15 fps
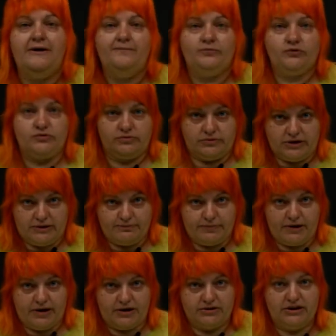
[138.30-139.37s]
Ну, я
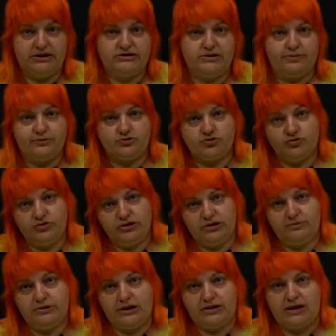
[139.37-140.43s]
по-английски пишу
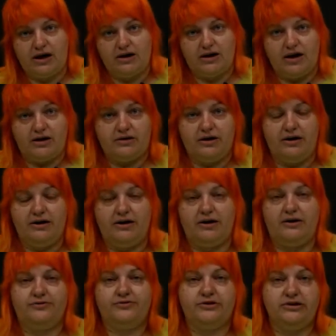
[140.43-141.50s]
именно так, как а, в
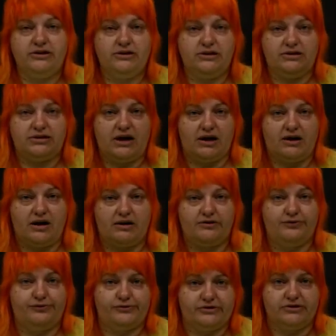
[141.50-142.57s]
книге и так, как
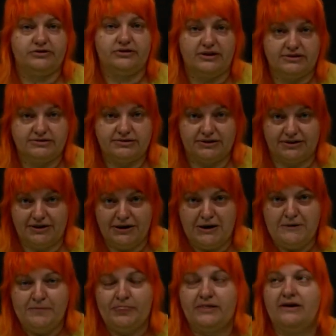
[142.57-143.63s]
в тестах
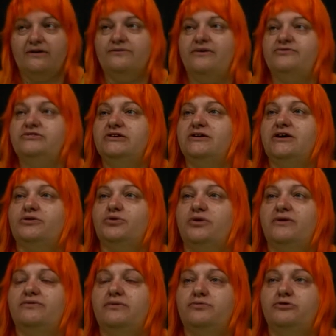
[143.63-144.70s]
а, во всех, которые
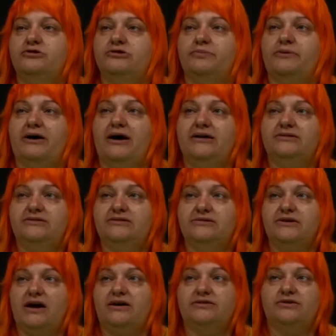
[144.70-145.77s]
вы будете проходить,
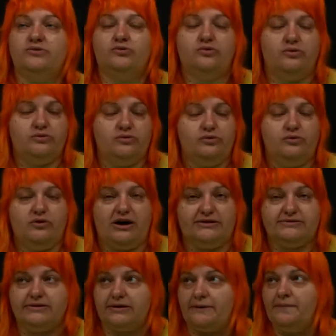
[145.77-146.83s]
как это
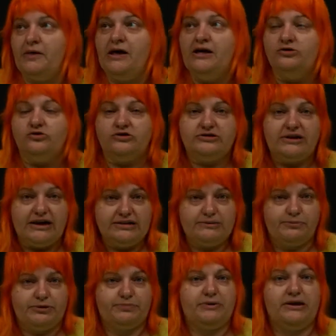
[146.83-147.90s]
указано. То есть это
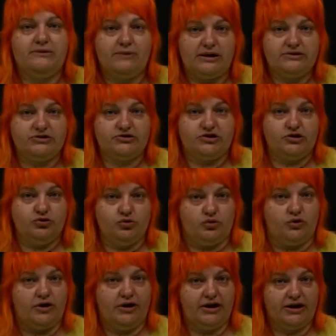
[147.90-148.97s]
предпринимательский
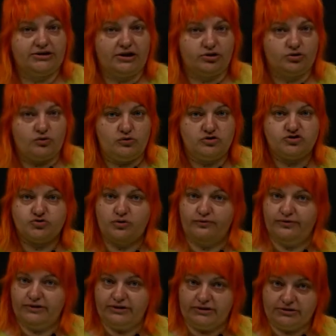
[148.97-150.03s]
дух. Это то, что
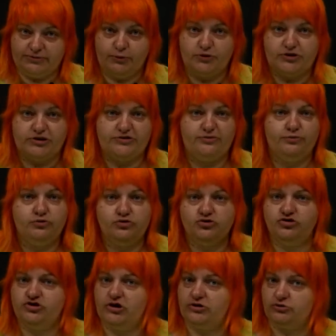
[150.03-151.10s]
вы смотрите в
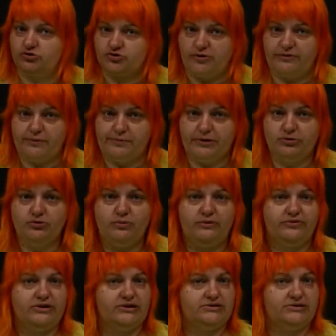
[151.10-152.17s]
будущее, то, что вы
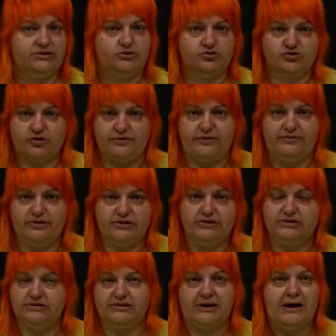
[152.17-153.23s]
придумываете, то, что вы
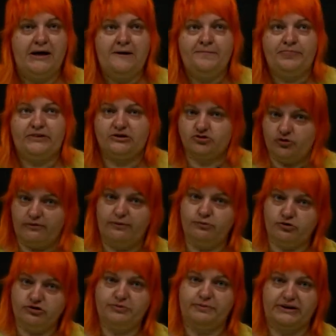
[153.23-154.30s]
видите, э, что вы
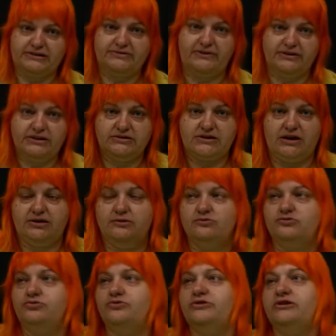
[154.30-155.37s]
будете производить, какие
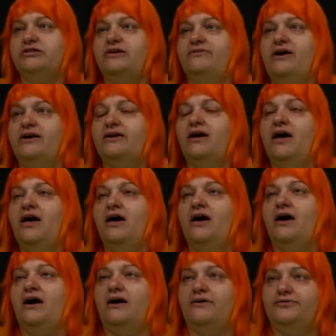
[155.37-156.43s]
услуги и товары
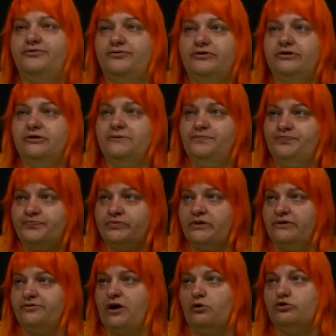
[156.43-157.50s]
в, в
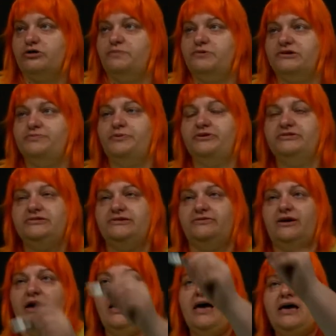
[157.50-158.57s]
какой-то перспективе.
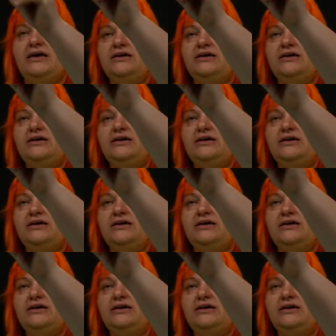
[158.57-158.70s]
И